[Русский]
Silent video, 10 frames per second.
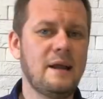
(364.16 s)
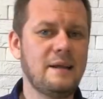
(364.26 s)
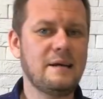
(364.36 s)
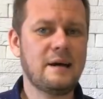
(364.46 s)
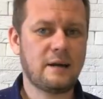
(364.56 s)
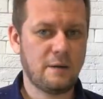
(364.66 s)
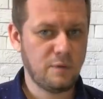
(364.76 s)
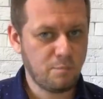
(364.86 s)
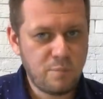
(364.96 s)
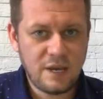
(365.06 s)

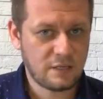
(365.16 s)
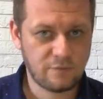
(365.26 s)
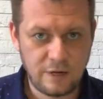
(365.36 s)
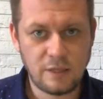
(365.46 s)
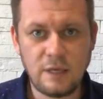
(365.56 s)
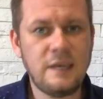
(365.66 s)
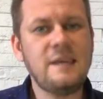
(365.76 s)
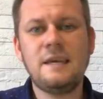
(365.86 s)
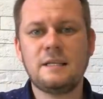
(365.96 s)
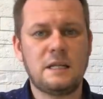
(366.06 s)
олигархами без войны, и
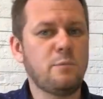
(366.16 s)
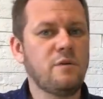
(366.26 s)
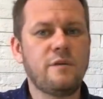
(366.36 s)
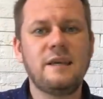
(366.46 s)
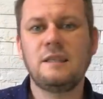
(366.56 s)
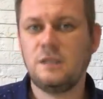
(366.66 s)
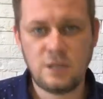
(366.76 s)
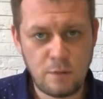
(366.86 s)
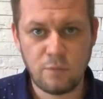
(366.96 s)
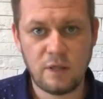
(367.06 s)
если бы войны
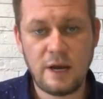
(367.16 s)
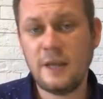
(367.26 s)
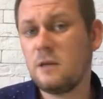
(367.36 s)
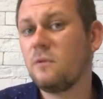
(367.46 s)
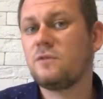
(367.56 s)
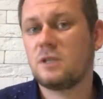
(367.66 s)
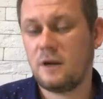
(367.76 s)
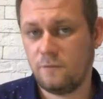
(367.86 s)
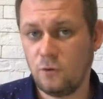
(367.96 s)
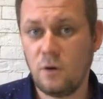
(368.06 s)
не было, они бы все
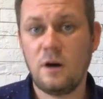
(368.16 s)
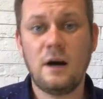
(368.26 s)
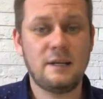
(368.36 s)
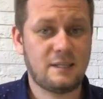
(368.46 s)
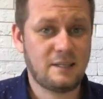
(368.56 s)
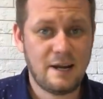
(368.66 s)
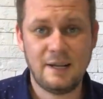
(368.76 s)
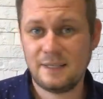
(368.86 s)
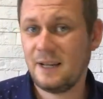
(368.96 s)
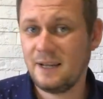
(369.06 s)
равно
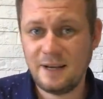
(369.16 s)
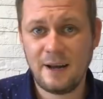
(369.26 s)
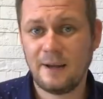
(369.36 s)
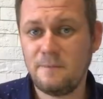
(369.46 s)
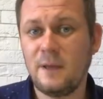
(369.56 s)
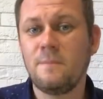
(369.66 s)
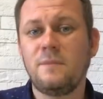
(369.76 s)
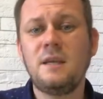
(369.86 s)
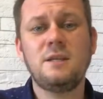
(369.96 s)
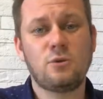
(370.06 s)
остались олигархами
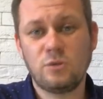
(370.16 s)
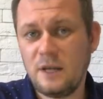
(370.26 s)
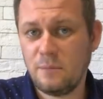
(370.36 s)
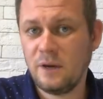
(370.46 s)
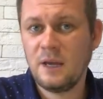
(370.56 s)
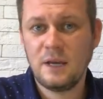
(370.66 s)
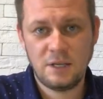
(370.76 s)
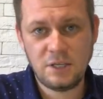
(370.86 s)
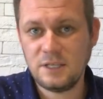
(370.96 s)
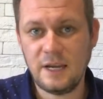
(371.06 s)
и никуда бы
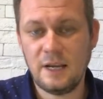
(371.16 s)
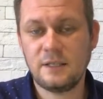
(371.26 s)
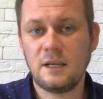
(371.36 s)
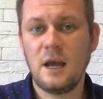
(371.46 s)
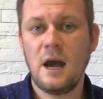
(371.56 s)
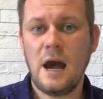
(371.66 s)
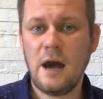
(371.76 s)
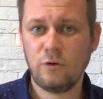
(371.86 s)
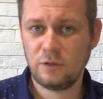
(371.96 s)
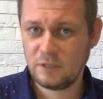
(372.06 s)
не делись.
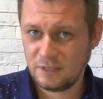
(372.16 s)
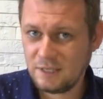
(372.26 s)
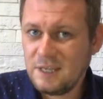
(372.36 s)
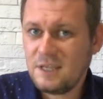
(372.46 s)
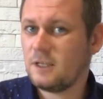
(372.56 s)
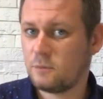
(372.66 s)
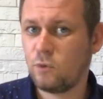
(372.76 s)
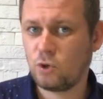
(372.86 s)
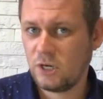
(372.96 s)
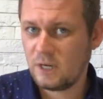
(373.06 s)
А вот Денис
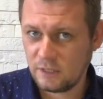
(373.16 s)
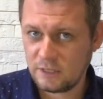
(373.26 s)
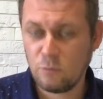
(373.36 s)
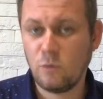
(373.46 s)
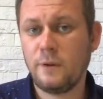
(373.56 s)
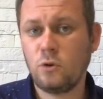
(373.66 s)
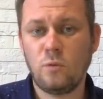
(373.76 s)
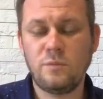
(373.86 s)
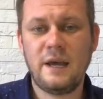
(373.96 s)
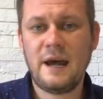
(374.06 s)
Пушилин и тому
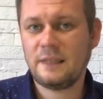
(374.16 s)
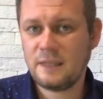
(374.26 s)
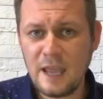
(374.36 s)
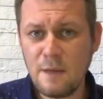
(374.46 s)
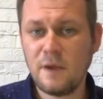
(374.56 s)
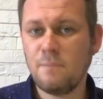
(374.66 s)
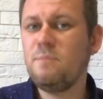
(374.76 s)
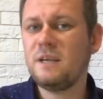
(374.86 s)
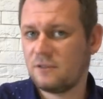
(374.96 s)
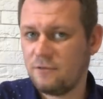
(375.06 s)
подобное отребье
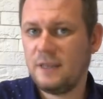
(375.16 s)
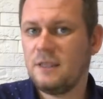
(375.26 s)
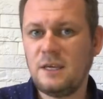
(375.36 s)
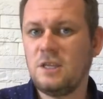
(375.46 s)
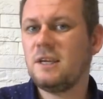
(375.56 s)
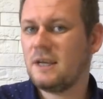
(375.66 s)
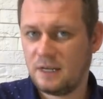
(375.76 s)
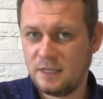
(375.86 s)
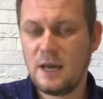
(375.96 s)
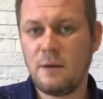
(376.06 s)
без войны
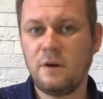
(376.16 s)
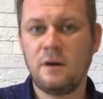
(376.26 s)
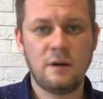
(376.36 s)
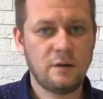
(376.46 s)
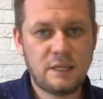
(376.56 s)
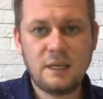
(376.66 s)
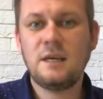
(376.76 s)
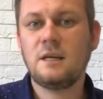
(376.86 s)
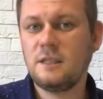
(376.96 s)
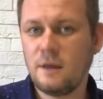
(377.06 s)
никогда бы
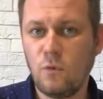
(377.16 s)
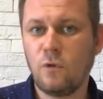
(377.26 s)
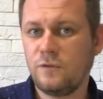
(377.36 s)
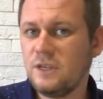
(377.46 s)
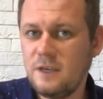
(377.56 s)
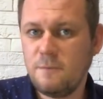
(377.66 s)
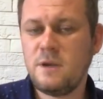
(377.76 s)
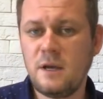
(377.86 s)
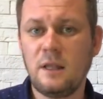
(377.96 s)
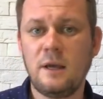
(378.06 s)
таких домов не
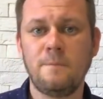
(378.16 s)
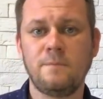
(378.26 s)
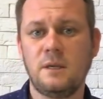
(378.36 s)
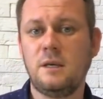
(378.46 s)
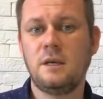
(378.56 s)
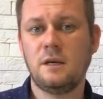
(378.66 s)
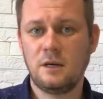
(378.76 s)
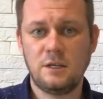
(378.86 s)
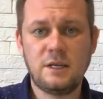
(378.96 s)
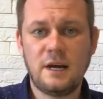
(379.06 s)
имело
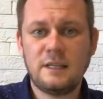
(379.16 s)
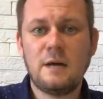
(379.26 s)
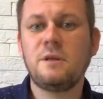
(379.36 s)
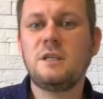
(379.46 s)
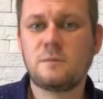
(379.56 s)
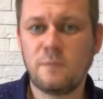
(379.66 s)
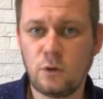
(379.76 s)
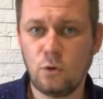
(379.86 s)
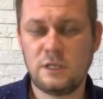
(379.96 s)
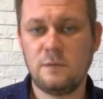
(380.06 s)
и никогда бы не
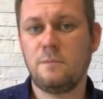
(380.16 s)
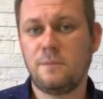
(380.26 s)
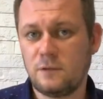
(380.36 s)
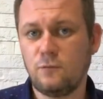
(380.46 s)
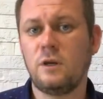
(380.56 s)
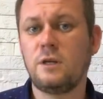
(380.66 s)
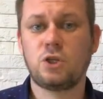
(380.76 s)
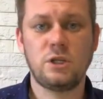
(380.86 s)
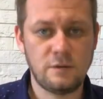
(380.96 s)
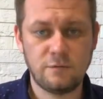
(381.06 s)
смогло себе позволить
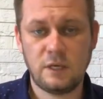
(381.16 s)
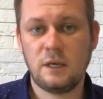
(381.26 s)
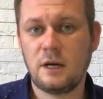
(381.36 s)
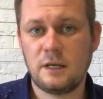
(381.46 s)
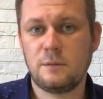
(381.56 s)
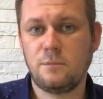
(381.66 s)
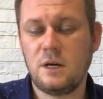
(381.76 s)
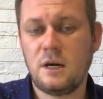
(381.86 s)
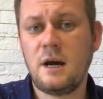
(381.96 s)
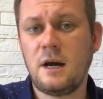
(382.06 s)
жизнь в таких
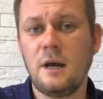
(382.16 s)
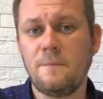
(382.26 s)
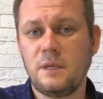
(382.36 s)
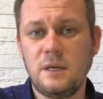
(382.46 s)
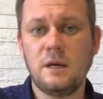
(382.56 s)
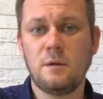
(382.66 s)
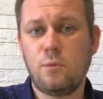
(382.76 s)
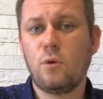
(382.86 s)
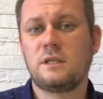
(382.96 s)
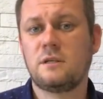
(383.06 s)
особняках и
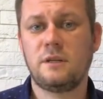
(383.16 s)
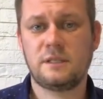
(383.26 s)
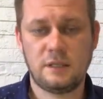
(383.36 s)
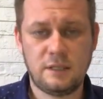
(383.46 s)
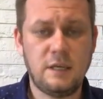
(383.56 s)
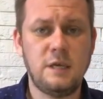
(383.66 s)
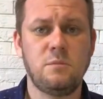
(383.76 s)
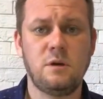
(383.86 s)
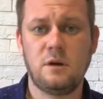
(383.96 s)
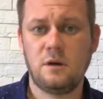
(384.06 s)
пользоваться
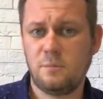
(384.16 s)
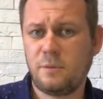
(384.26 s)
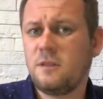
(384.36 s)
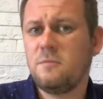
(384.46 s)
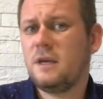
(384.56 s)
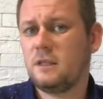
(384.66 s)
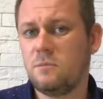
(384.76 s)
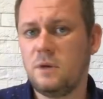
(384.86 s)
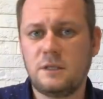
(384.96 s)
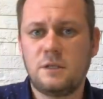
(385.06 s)
такими
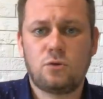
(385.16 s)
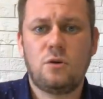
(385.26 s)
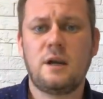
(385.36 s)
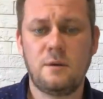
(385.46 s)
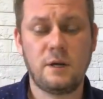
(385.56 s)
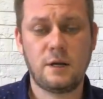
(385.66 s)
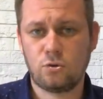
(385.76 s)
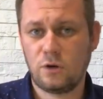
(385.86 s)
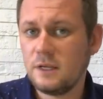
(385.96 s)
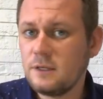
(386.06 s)
предметами, аксессуарами,
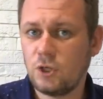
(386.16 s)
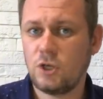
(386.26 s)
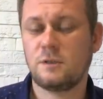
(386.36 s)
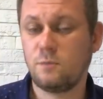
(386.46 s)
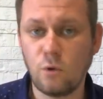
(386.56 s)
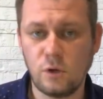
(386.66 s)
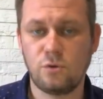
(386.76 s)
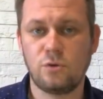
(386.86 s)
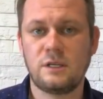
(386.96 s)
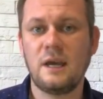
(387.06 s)
которые они сейчас
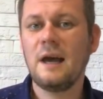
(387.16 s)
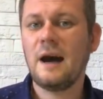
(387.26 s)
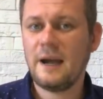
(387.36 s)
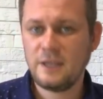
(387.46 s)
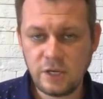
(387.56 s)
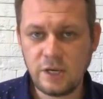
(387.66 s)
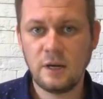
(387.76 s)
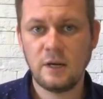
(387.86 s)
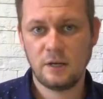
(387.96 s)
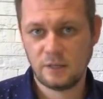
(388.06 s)
пользуются.
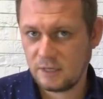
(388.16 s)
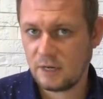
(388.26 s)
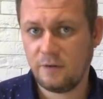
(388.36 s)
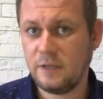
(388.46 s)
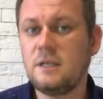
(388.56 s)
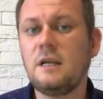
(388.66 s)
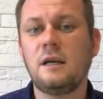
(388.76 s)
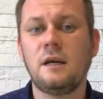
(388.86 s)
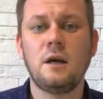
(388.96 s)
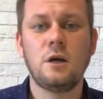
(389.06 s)
Они
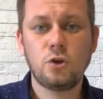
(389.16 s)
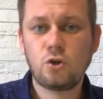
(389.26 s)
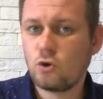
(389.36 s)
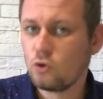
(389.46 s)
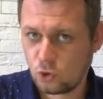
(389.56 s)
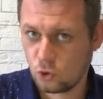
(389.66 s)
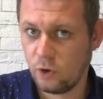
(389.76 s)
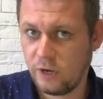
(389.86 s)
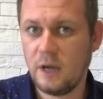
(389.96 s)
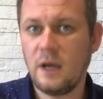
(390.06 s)
захватили
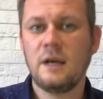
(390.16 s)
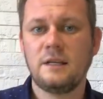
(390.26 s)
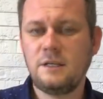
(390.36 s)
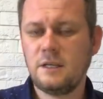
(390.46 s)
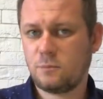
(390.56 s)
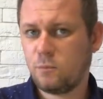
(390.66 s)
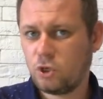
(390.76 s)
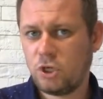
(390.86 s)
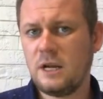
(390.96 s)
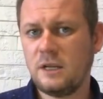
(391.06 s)
чужое. Денис
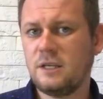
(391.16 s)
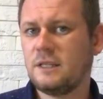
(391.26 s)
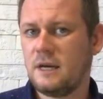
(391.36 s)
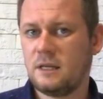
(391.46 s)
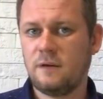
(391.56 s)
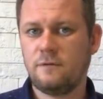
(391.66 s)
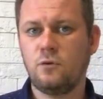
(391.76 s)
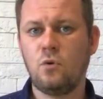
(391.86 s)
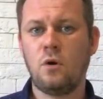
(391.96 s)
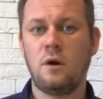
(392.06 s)
Пушилин не так
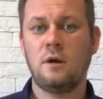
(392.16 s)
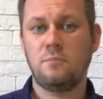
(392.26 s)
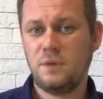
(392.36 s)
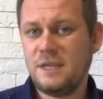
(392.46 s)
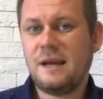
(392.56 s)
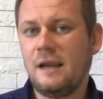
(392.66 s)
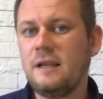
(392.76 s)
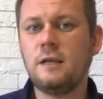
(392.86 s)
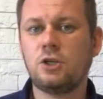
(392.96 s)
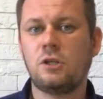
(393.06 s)
давно меня
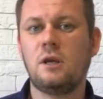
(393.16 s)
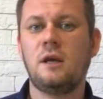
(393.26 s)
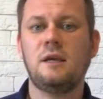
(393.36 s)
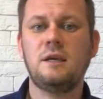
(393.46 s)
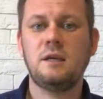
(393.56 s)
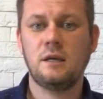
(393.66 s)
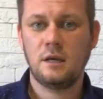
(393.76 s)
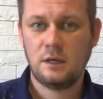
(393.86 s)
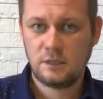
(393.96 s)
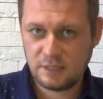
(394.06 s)
лично и
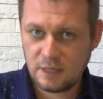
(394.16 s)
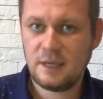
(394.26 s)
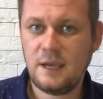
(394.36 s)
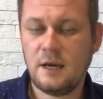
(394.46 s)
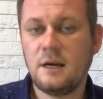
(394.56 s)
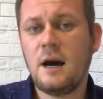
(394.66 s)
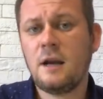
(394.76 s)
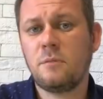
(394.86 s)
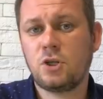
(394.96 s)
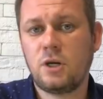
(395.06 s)
Сергея
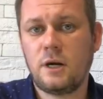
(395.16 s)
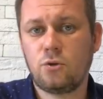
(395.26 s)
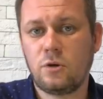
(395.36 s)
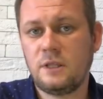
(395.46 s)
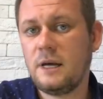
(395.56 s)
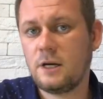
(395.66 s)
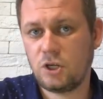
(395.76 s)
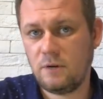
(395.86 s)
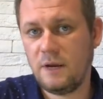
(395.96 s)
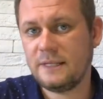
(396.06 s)
Гармаша, который
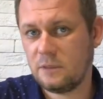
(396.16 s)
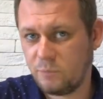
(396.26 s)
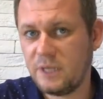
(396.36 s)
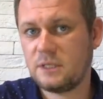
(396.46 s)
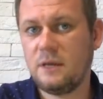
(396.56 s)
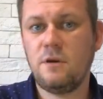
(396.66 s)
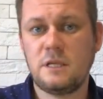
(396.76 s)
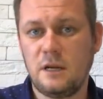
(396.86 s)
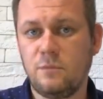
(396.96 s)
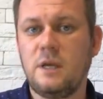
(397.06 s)
также является
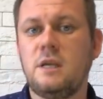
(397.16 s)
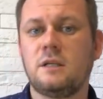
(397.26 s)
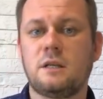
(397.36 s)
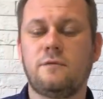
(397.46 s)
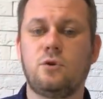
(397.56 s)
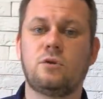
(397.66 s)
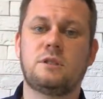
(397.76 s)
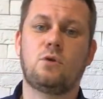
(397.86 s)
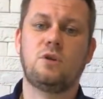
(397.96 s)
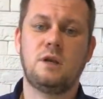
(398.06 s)
представителем Донецка в
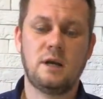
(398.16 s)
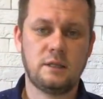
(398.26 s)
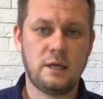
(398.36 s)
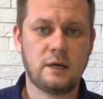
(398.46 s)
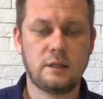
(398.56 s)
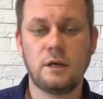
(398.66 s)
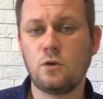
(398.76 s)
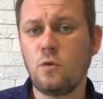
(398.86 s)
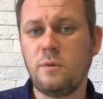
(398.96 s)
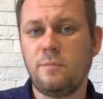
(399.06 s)
трехсторонней контактной
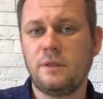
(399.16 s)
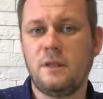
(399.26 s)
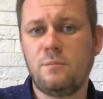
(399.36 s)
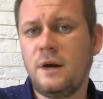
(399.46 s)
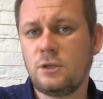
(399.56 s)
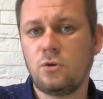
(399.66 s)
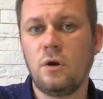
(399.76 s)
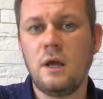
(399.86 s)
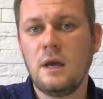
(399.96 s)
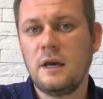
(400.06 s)
группе по
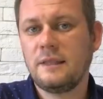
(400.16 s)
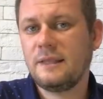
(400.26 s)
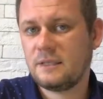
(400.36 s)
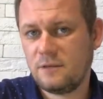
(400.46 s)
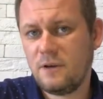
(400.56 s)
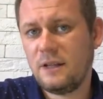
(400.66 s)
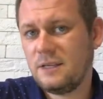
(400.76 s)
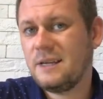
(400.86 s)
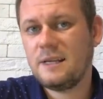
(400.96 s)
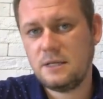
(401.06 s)
Донбассу, называл
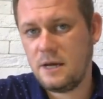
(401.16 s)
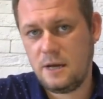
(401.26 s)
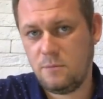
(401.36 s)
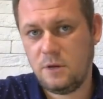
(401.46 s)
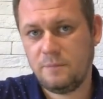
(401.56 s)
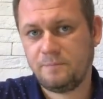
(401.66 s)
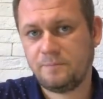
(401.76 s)
негодяями.